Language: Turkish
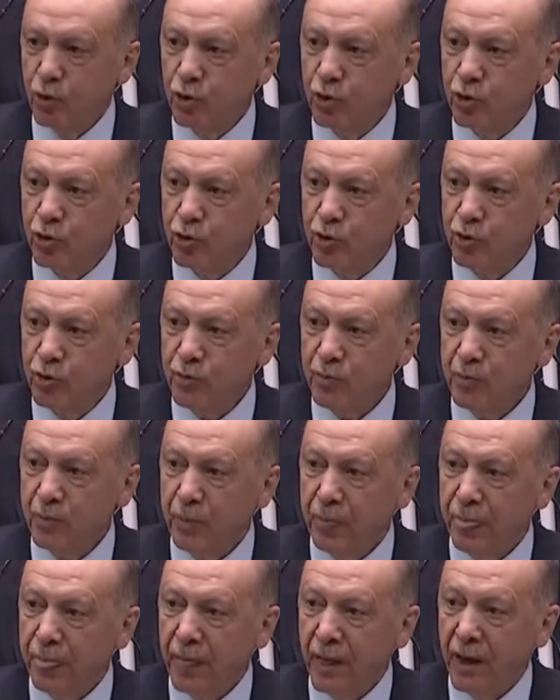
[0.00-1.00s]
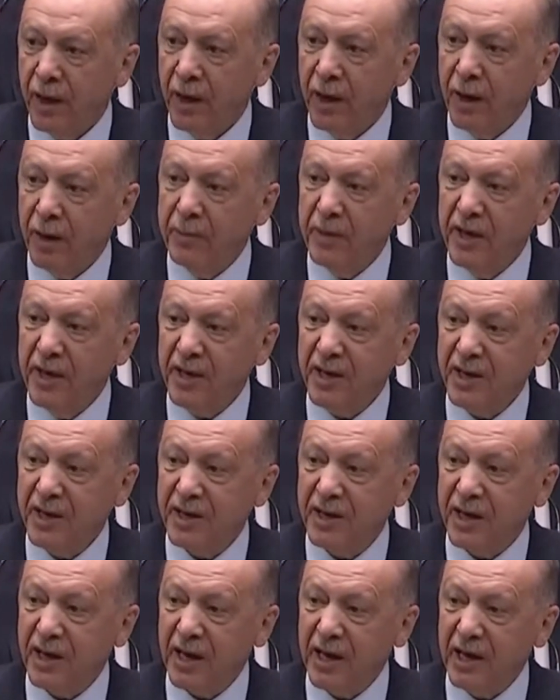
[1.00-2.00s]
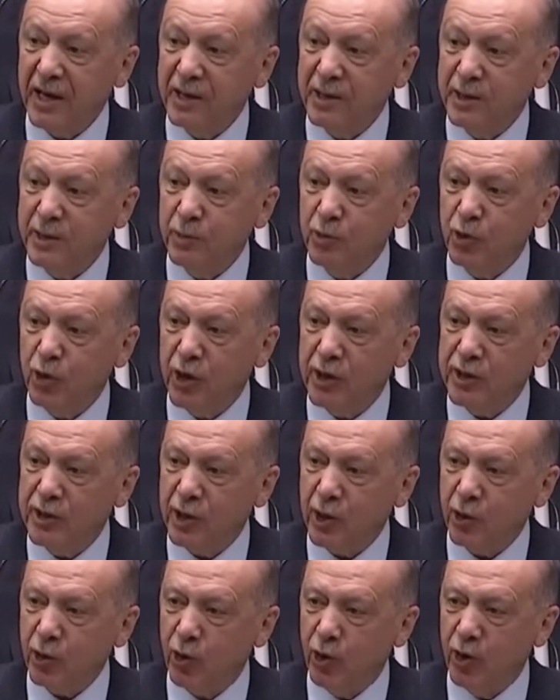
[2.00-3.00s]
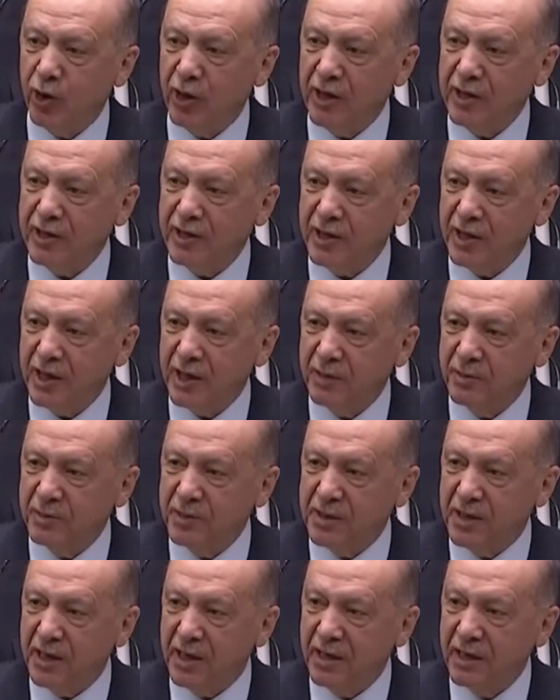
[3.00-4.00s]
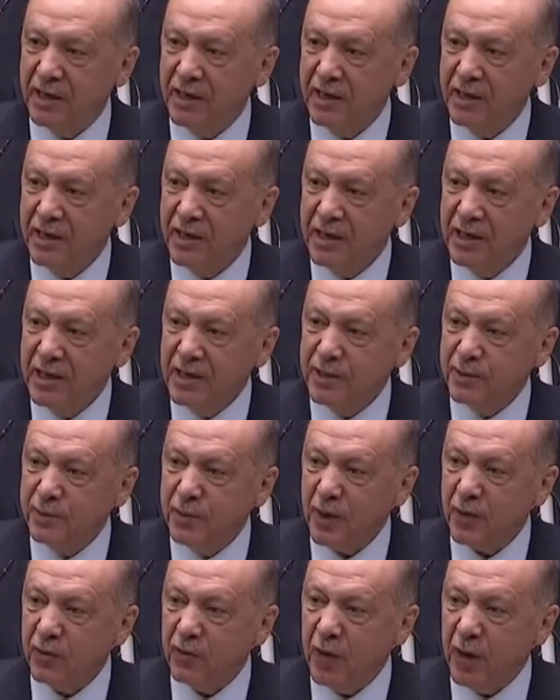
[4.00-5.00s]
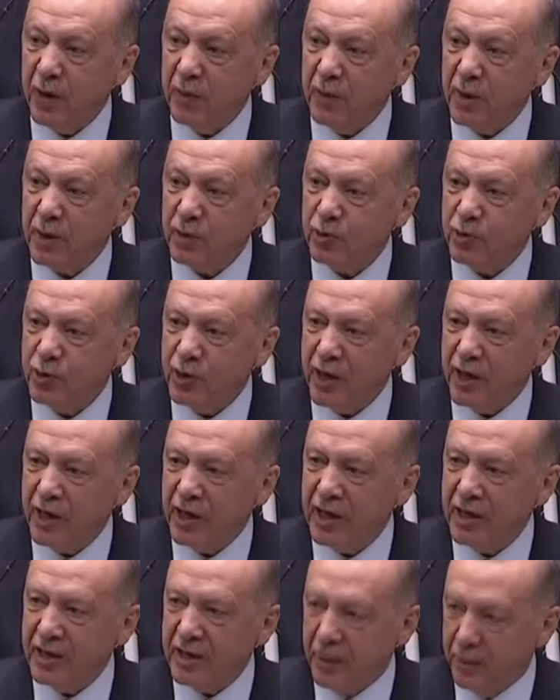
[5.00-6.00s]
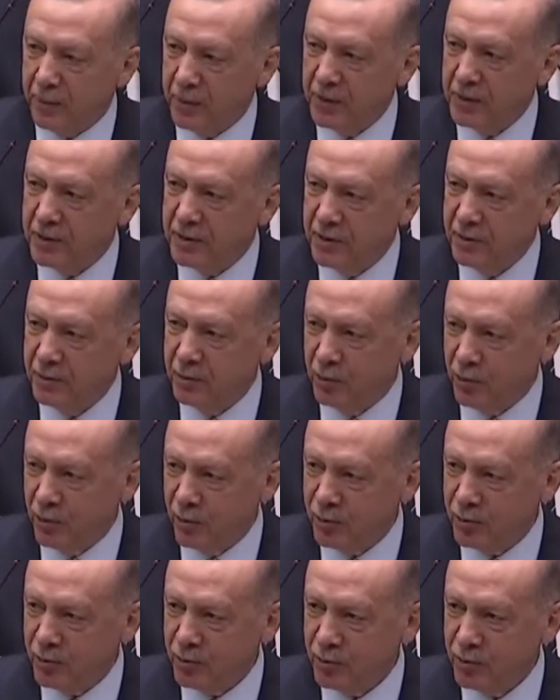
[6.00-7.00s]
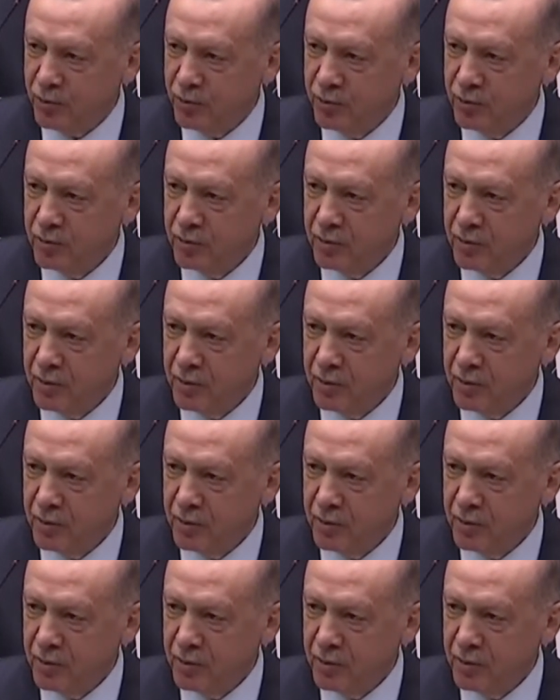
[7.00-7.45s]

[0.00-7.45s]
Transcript: bu yurdun Amerika'da eğitim görecek öğrencilerimize hizmet vermek üzere yapıldığını biliyoruz.